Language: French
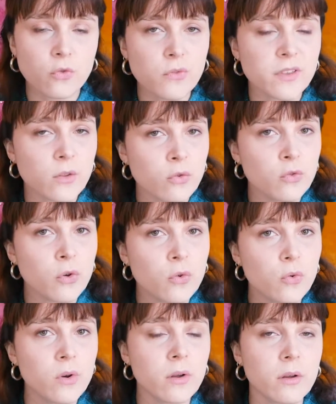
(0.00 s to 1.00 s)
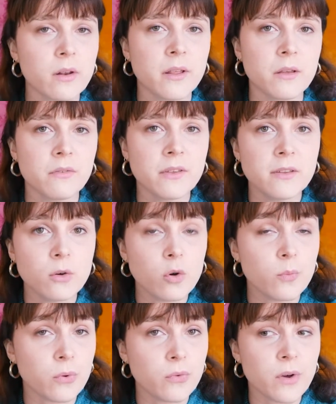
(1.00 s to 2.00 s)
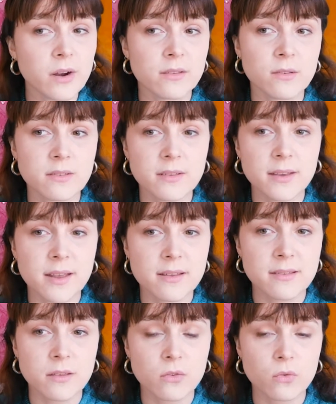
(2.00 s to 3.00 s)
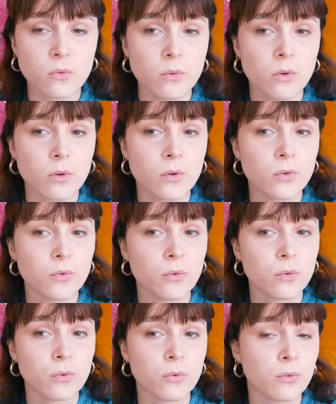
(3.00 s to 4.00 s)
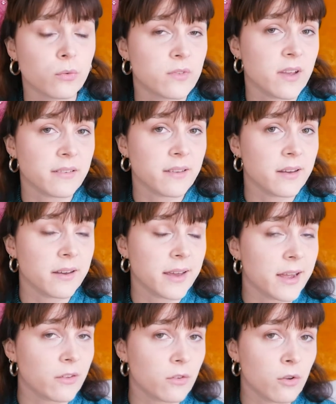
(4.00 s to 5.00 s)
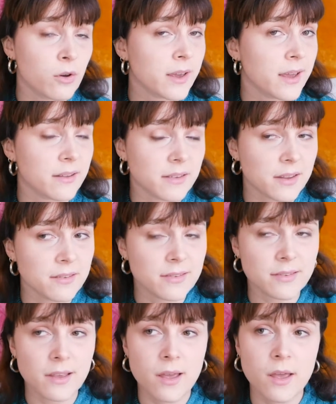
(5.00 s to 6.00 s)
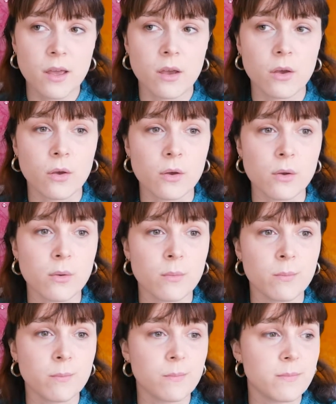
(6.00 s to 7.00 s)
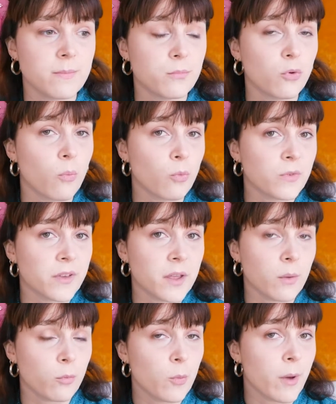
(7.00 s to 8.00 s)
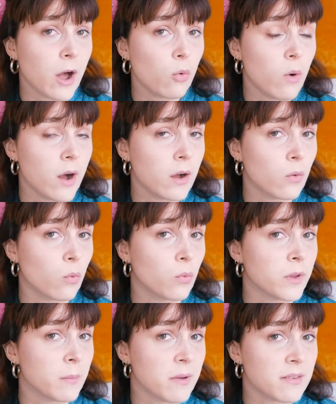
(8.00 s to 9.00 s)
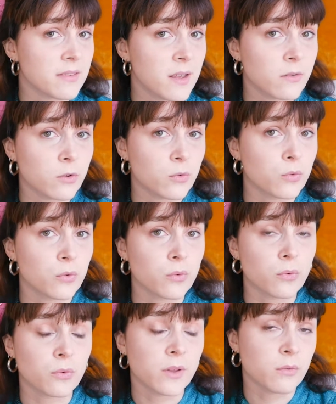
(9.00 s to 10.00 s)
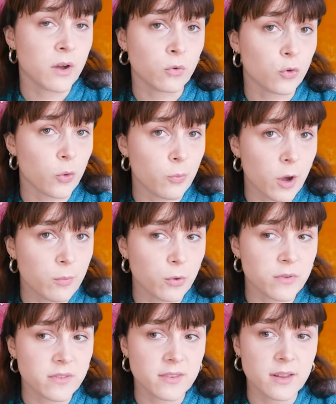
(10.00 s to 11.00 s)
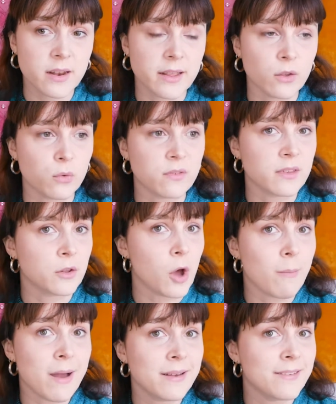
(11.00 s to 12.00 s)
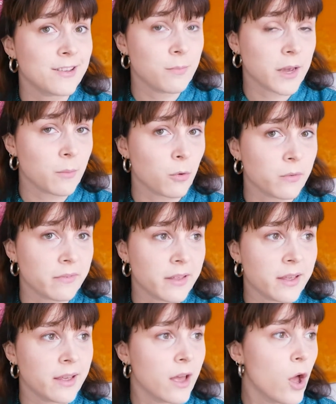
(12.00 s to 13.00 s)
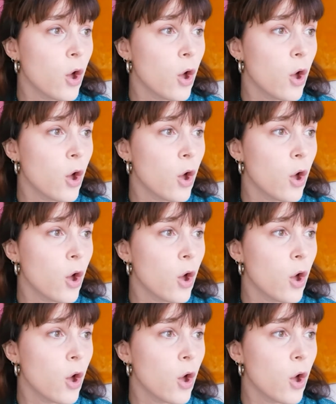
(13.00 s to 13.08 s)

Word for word: trouve ça toujours cool, les vidéos on peut voir les anciennes réalisations euh, de certains créateurs, créatrices, euh, pour montrer un peu par quoi on est passé avant d'avoir notre propre style et que c'est normal d'expérimenter,